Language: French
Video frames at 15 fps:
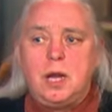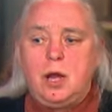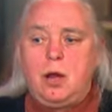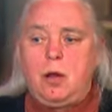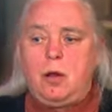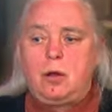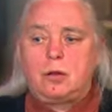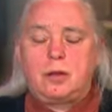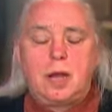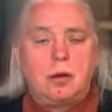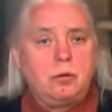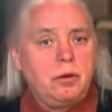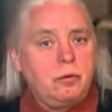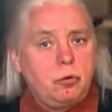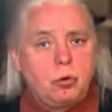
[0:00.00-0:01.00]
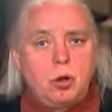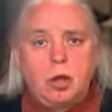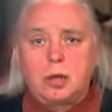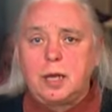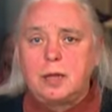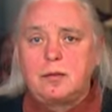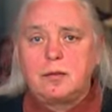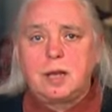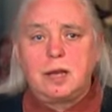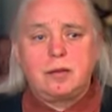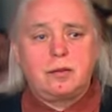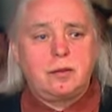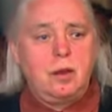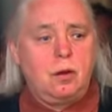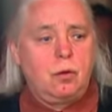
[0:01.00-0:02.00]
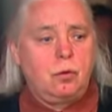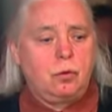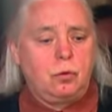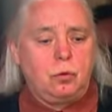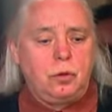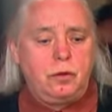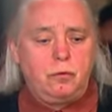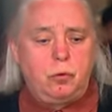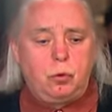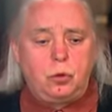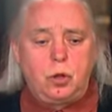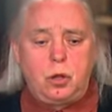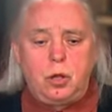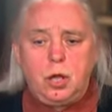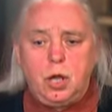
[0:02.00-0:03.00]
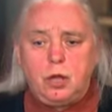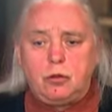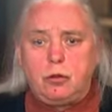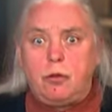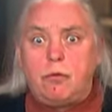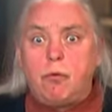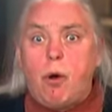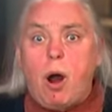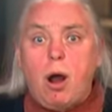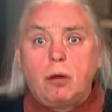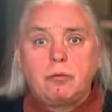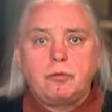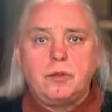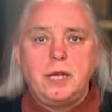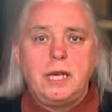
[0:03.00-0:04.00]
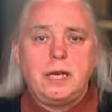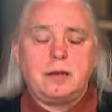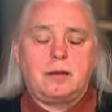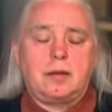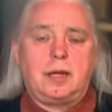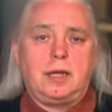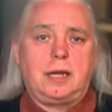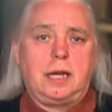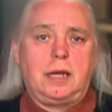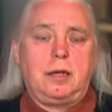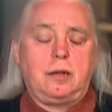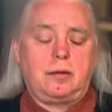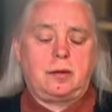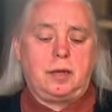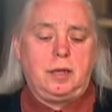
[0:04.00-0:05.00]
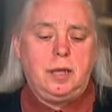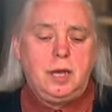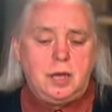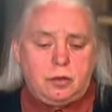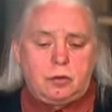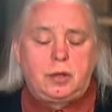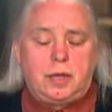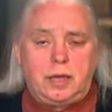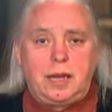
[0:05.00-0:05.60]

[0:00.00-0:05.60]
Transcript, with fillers: euh, tant au niveau de l'organisation qu'au niveau de, voir venir ce qui, est